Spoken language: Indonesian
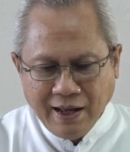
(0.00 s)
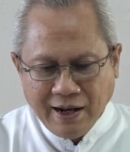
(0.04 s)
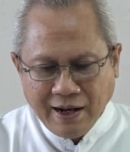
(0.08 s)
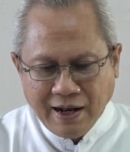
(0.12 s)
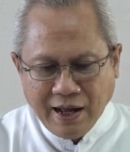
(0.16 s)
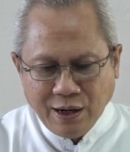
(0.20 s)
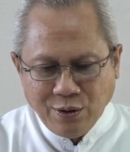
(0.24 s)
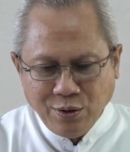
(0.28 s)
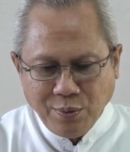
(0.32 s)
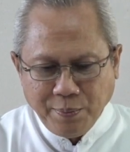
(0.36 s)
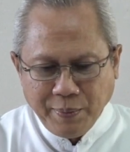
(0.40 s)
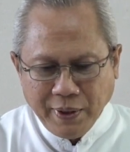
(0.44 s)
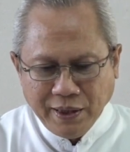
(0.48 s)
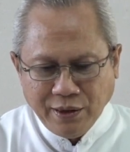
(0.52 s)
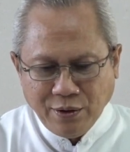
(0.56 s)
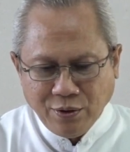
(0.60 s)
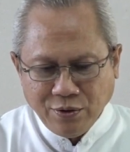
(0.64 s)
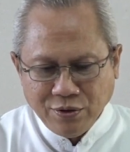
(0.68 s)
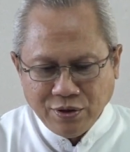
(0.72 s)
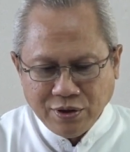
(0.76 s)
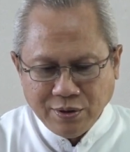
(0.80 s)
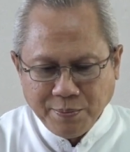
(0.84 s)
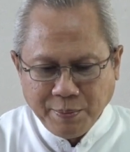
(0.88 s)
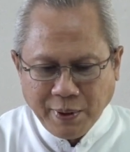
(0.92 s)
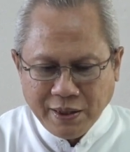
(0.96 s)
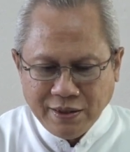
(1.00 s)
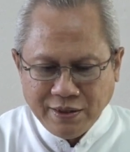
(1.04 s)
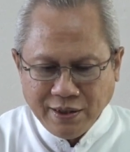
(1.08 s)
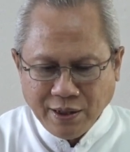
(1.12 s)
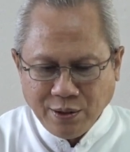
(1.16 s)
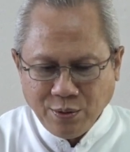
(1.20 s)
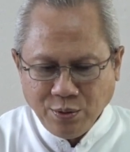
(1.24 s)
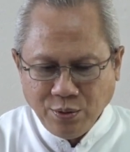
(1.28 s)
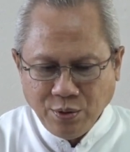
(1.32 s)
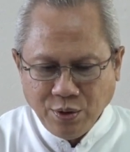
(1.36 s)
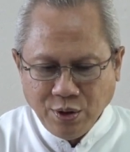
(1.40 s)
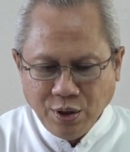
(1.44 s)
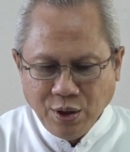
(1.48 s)
Lalu Petrus
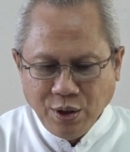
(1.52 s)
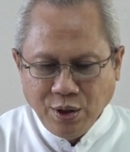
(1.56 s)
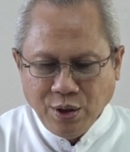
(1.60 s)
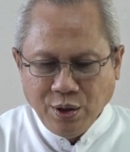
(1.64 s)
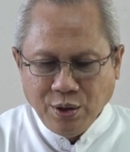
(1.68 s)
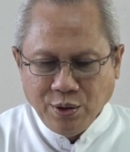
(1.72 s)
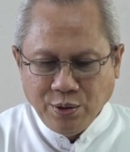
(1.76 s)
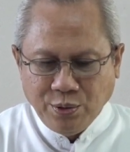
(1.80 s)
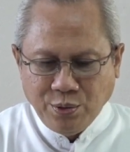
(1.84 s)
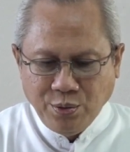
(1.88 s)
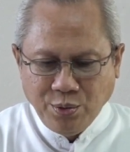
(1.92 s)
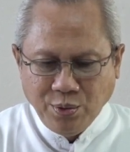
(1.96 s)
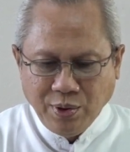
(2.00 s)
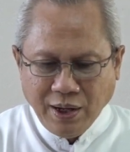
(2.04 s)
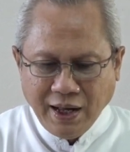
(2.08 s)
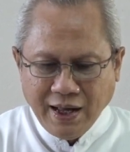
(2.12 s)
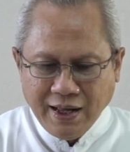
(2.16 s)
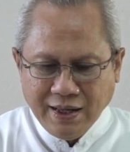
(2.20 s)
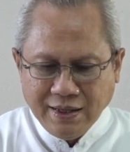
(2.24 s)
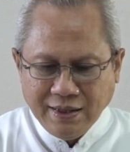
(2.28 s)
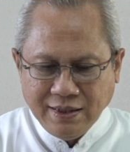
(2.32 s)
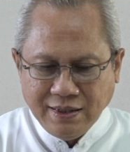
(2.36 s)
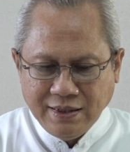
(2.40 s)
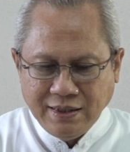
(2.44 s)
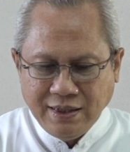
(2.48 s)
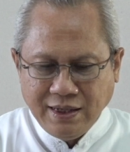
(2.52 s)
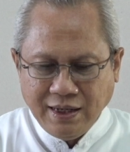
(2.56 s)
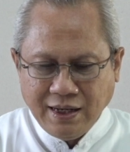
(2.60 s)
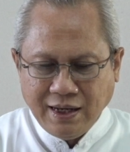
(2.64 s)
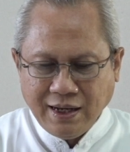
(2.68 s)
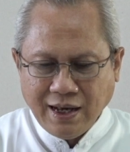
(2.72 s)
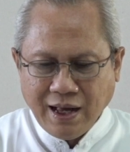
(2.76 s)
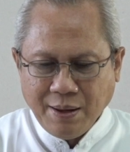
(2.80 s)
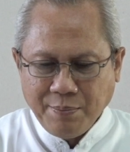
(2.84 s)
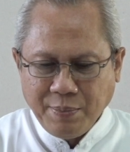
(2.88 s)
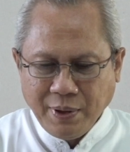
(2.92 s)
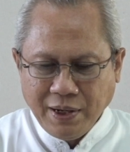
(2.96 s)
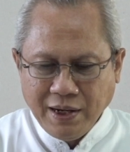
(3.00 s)
berseru, Tuhan
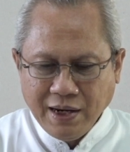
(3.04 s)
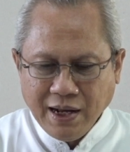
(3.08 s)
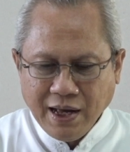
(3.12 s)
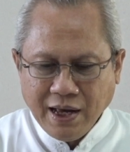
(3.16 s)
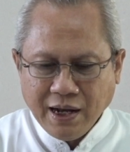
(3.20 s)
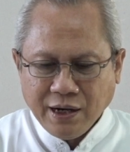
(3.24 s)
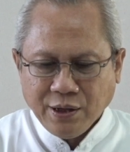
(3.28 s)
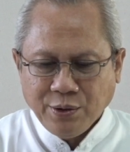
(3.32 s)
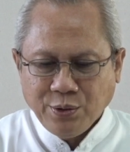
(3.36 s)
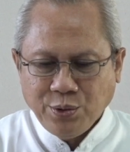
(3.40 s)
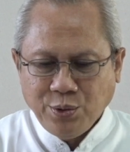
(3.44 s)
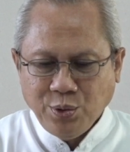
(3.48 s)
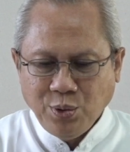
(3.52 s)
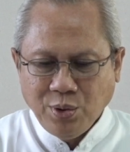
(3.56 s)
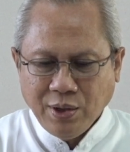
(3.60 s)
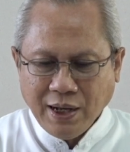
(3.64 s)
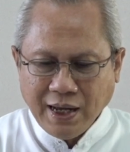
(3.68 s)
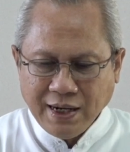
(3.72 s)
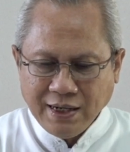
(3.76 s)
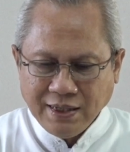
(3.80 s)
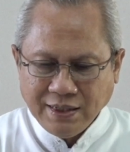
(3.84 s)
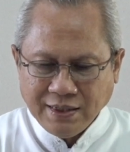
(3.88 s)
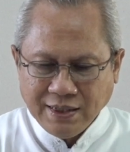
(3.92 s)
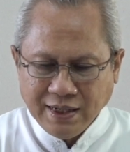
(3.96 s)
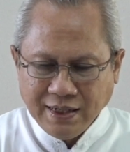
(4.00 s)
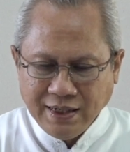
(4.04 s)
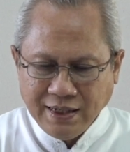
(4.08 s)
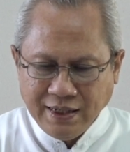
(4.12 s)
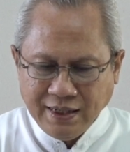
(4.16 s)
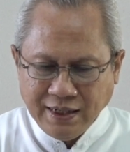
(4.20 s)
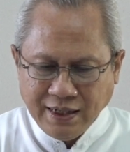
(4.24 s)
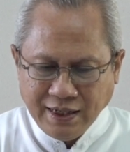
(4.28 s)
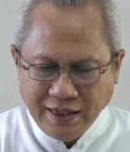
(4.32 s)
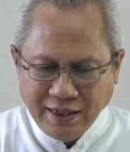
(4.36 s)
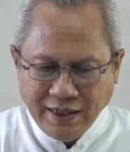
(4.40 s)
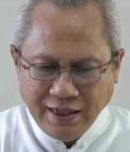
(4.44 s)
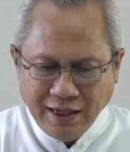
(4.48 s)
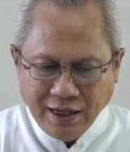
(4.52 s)
jika benar Tuhan
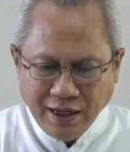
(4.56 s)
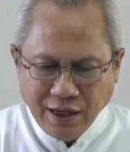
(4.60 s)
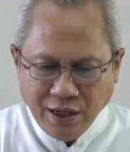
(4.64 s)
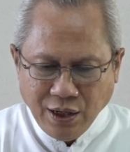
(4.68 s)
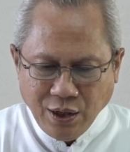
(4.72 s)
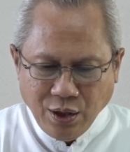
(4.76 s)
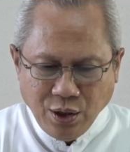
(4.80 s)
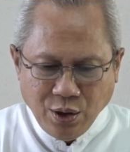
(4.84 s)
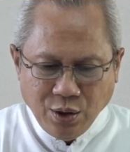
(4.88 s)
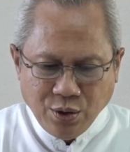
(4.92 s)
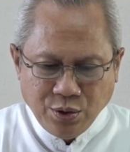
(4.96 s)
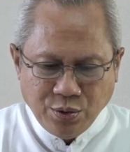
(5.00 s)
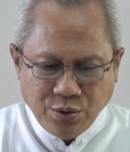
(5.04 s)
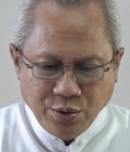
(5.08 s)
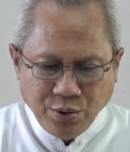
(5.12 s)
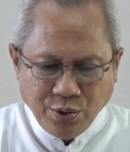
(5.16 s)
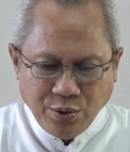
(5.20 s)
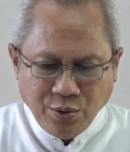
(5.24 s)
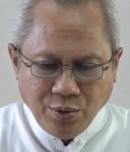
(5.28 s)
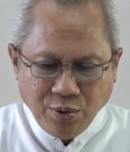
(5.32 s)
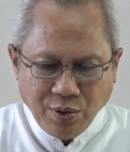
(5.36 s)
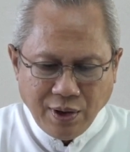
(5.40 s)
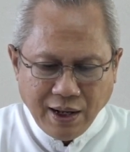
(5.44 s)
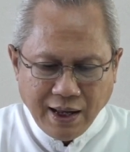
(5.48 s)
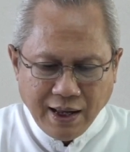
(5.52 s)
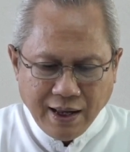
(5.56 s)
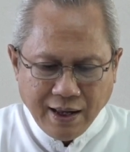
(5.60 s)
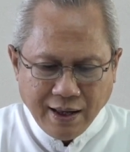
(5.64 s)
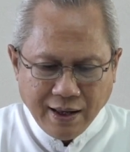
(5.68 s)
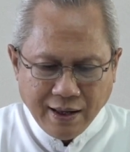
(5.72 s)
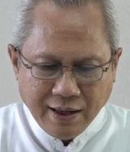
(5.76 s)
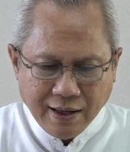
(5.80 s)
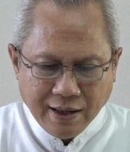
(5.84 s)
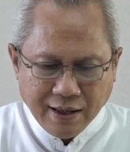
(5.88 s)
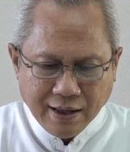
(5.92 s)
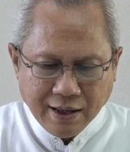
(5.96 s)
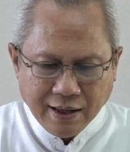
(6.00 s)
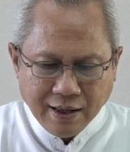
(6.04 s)
sendiri,
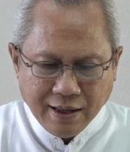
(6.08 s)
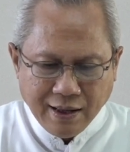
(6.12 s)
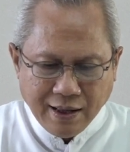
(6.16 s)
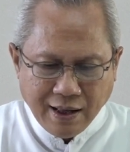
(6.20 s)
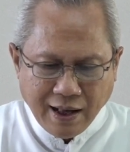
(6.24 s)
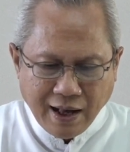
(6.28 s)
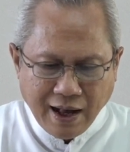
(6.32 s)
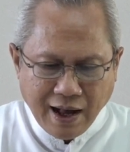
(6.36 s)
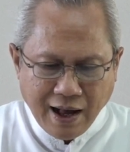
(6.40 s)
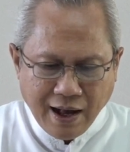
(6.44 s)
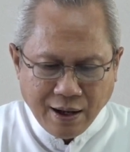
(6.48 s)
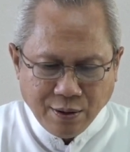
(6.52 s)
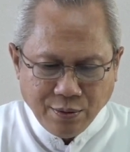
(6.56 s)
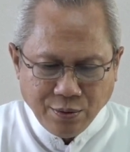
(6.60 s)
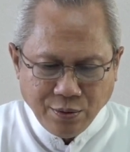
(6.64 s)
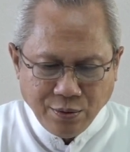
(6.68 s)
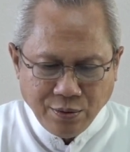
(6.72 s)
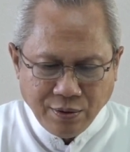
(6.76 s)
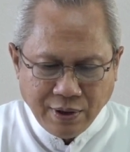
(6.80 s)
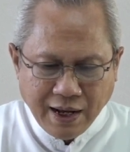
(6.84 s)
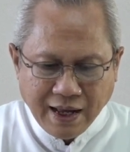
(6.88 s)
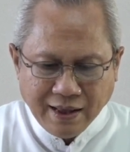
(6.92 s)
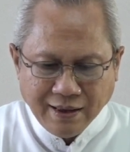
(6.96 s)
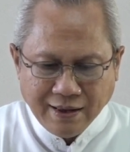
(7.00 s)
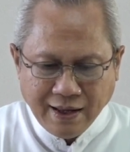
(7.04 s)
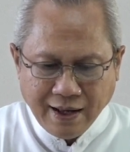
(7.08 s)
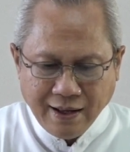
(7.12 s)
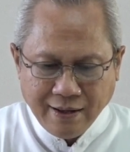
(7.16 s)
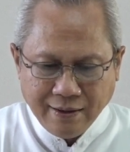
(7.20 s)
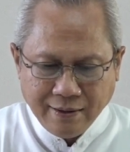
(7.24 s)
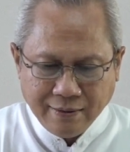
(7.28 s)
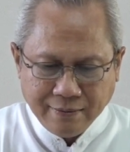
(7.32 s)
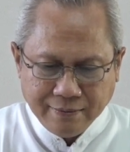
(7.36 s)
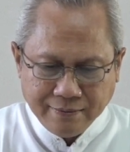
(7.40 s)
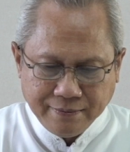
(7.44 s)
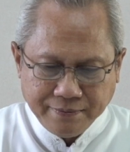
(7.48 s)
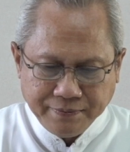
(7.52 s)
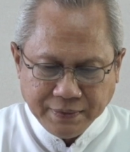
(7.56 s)
suruhlah aku
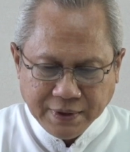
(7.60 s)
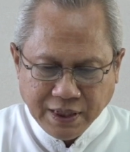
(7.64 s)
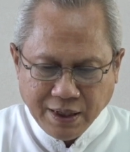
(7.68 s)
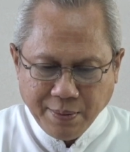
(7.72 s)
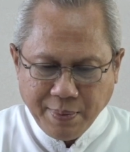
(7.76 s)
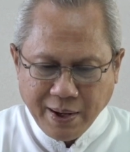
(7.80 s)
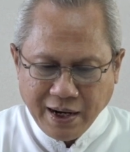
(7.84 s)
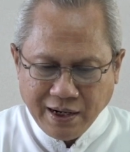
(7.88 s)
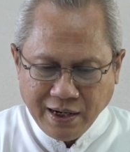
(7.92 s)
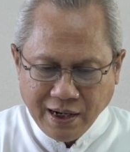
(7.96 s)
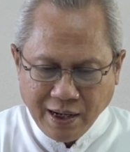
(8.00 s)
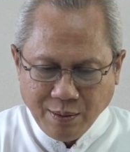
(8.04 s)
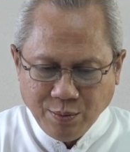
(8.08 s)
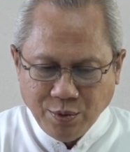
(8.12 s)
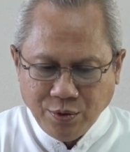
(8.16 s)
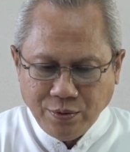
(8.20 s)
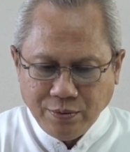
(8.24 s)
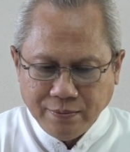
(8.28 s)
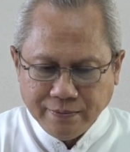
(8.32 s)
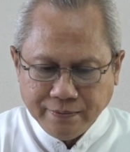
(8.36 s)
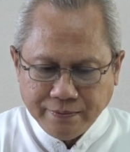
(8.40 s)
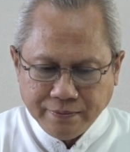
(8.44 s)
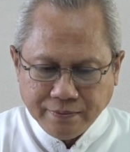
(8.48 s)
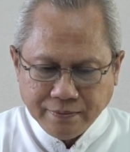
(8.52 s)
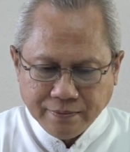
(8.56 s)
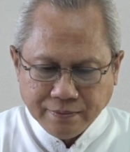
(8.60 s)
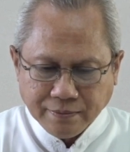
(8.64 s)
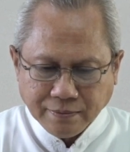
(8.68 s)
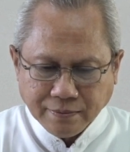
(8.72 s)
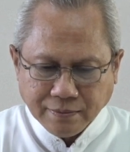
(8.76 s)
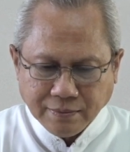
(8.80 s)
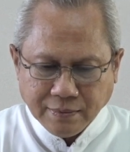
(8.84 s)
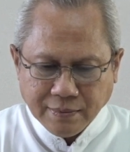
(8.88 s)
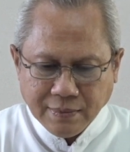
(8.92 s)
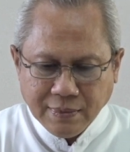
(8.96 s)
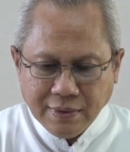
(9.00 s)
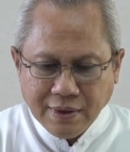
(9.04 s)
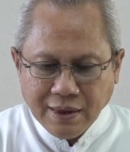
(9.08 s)
datang kepadamu
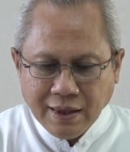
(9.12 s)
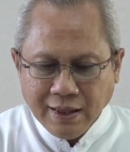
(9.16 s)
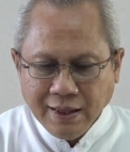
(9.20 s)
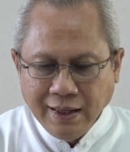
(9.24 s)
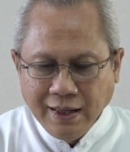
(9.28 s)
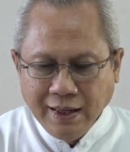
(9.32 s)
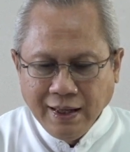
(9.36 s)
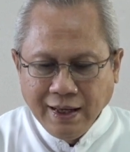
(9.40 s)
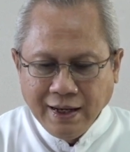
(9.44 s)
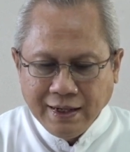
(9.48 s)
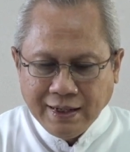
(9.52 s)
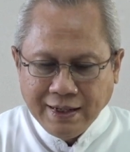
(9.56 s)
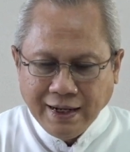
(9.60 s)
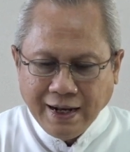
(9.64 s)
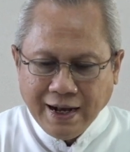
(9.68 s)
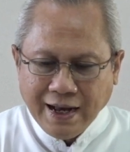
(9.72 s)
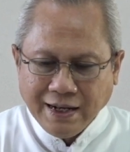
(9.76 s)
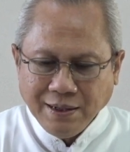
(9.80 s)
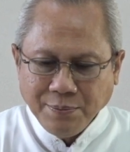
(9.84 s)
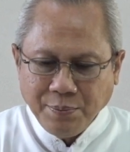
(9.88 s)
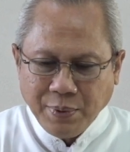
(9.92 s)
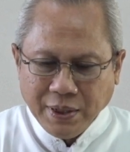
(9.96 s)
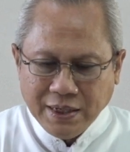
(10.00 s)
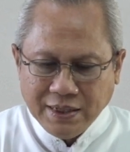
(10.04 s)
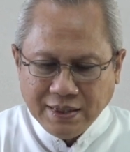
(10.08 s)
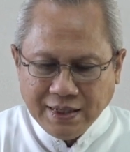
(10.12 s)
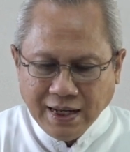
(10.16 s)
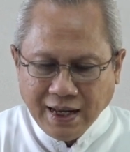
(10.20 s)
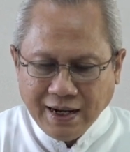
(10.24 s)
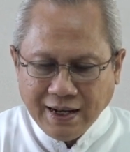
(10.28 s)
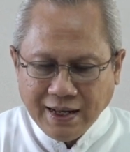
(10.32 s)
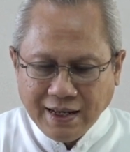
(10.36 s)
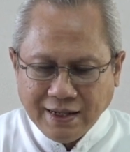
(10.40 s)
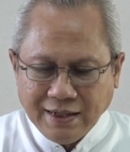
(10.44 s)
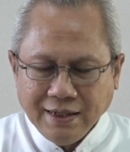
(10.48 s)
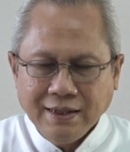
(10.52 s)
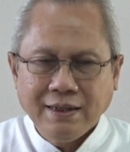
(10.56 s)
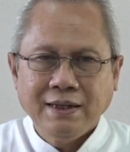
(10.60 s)
dengan
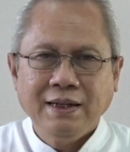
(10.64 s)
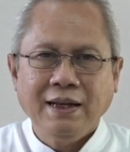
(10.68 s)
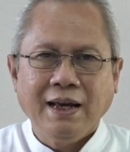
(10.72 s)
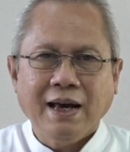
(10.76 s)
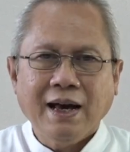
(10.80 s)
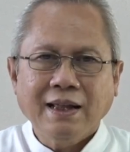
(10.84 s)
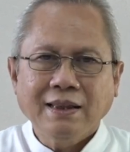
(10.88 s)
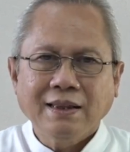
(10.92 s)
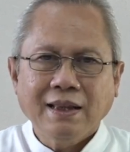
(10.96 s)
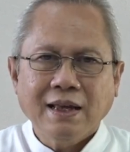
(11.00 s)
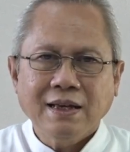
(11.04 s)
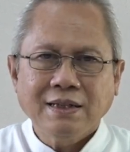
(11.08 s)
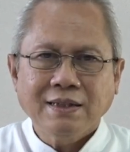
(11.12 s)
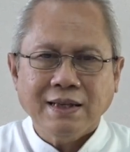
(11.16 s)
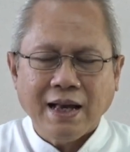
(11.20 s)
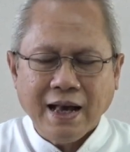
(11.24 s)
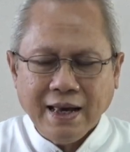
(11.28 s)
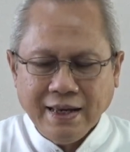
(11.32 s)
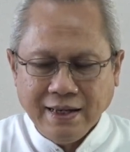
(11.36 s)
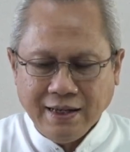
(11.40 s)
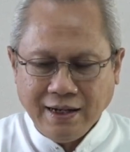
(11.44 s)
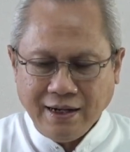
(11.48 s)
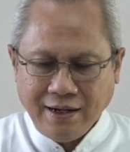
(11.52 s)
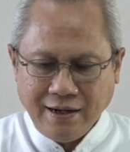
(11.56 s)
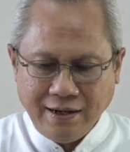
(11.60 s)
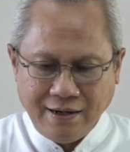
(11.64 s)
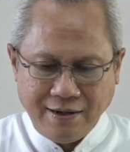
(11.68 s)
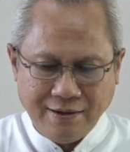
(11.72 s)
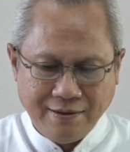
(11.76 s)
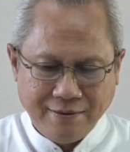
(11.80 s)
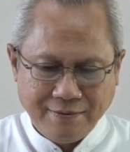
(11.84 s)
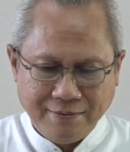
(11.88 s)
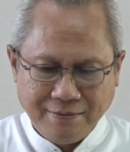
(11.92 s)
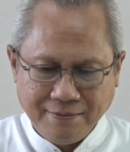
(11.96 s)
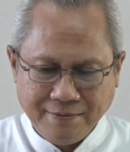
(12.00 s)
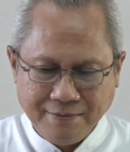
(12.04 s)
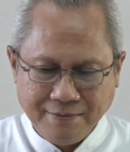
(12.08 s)
berjalan di atas air.